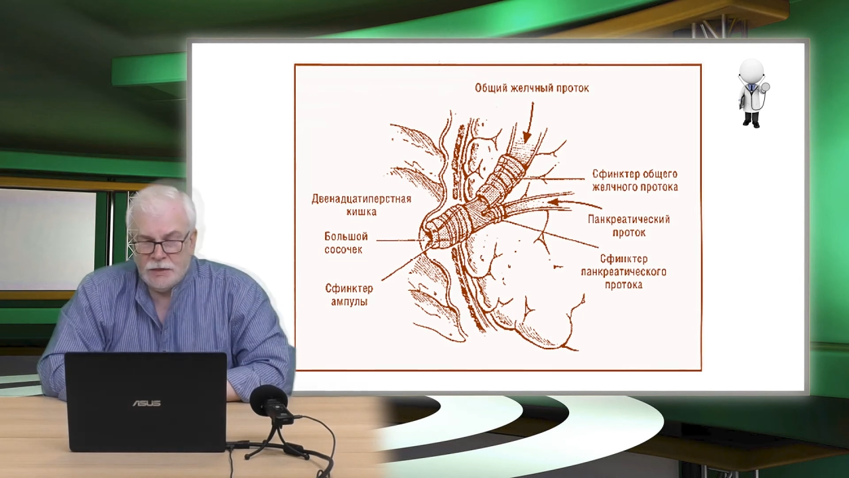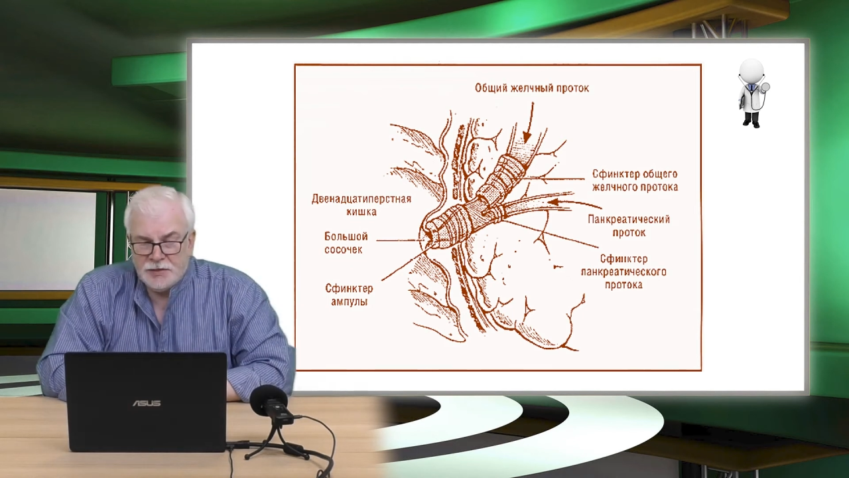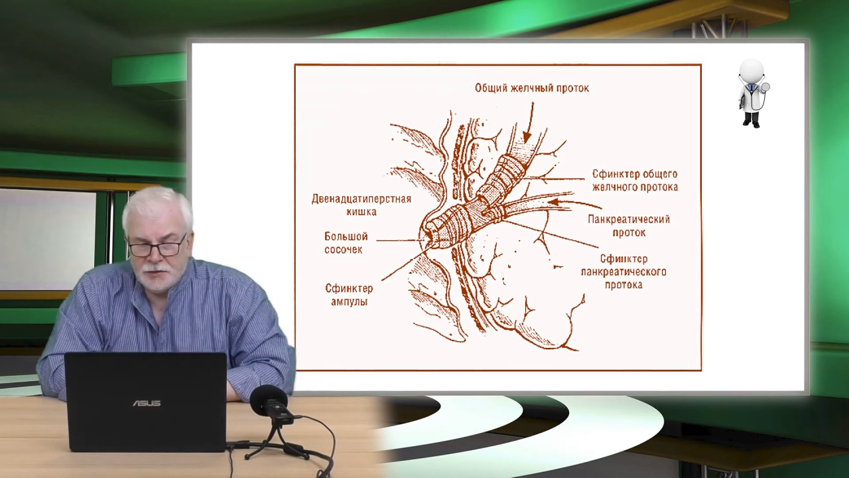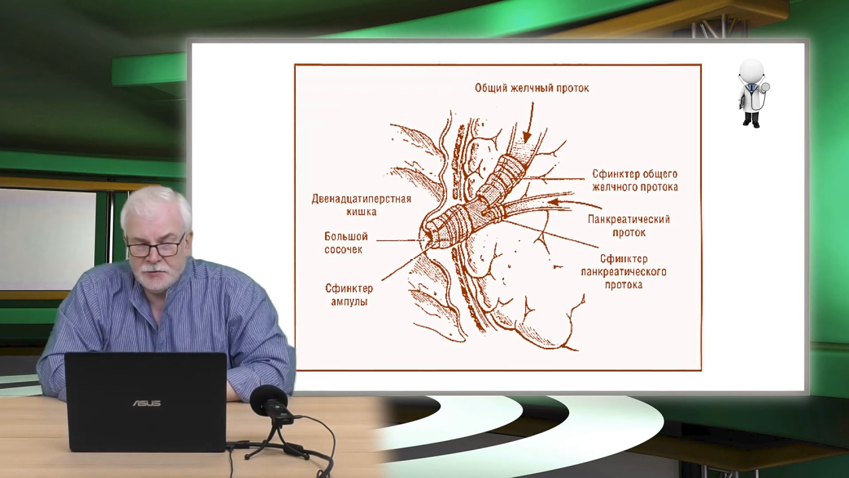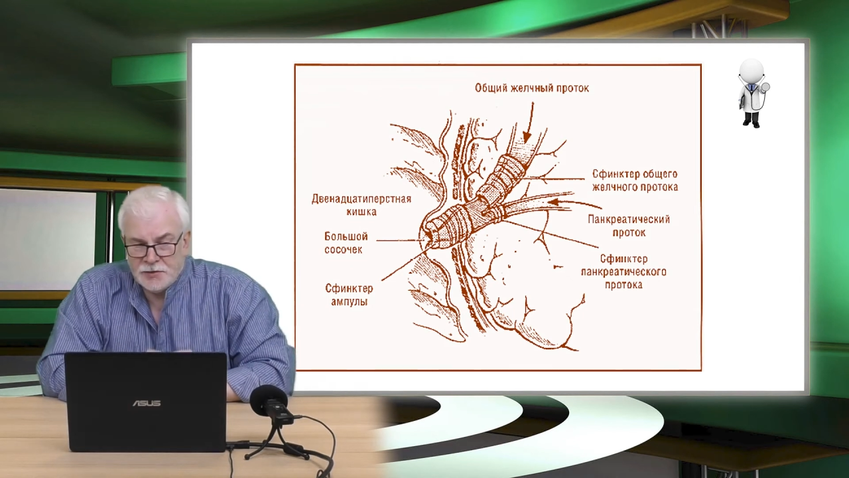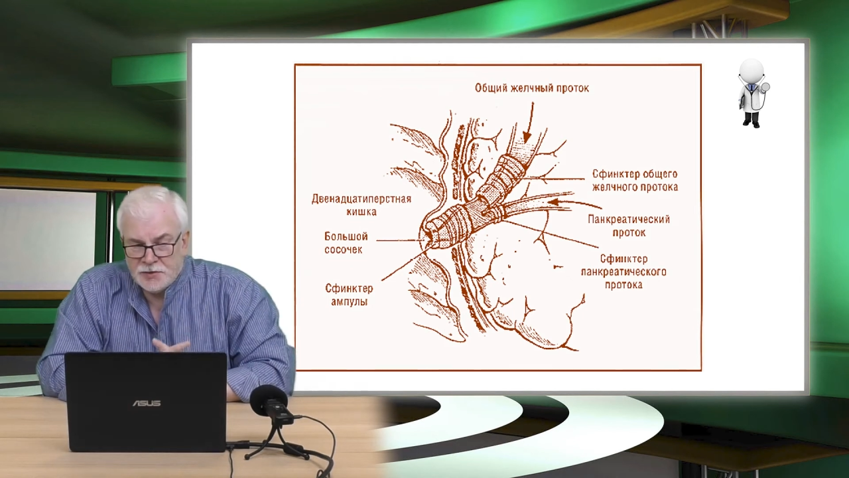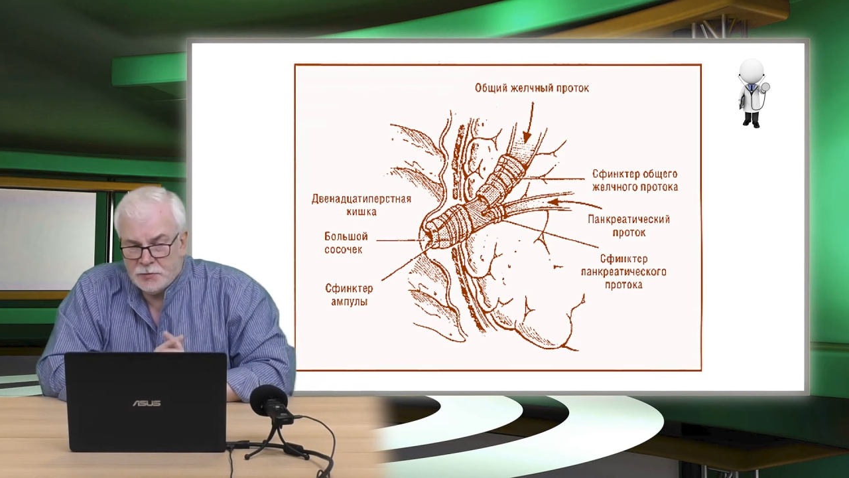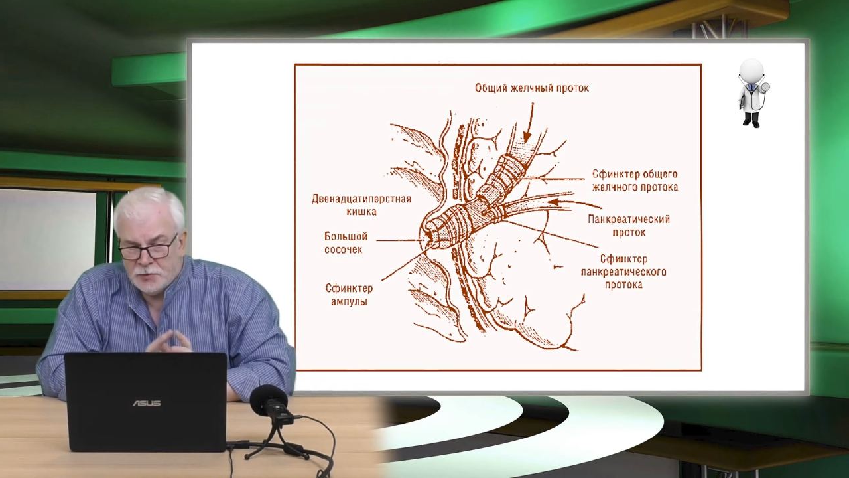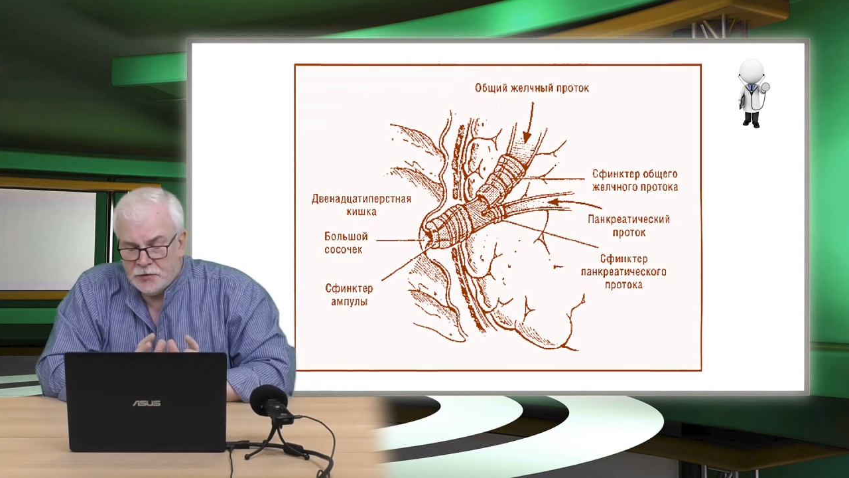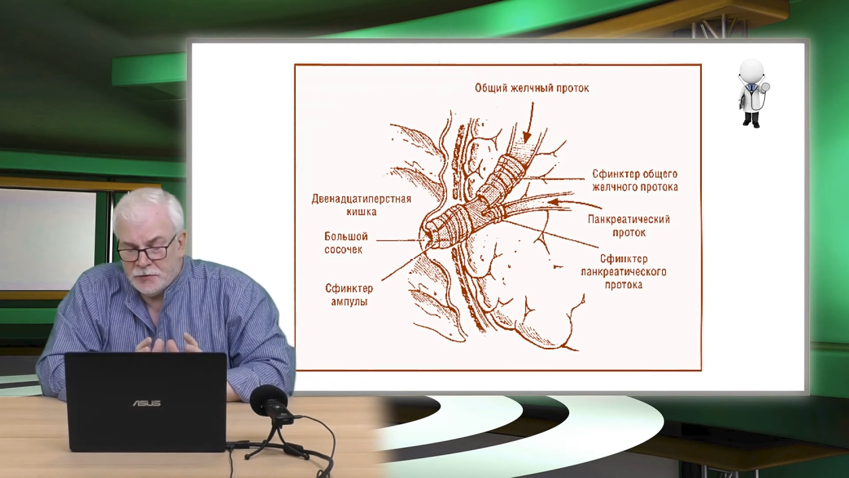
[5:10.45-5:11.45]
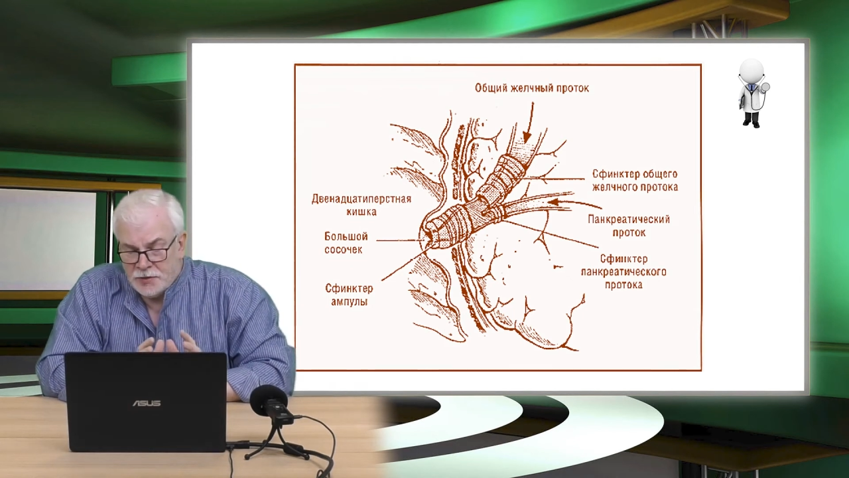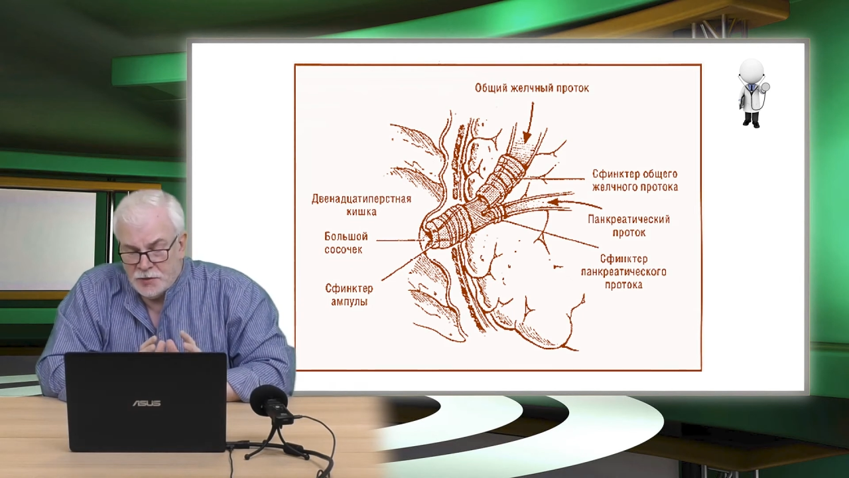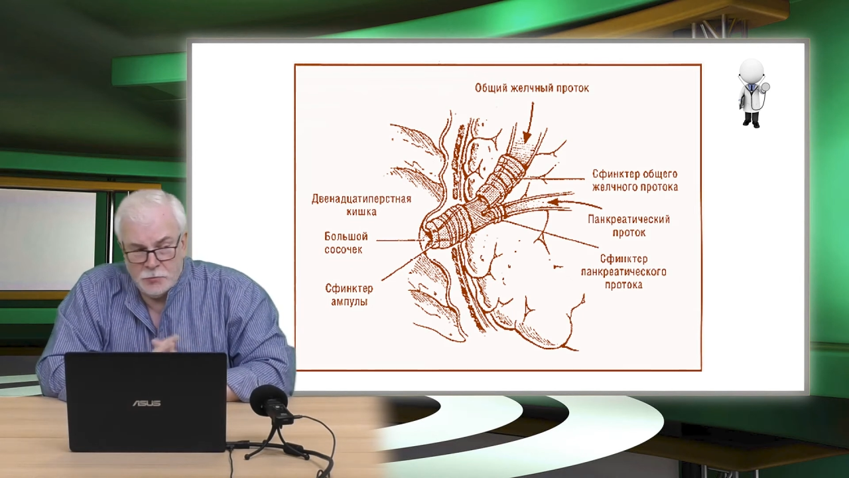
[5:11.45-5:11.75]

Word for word: Соответственно, заболеваний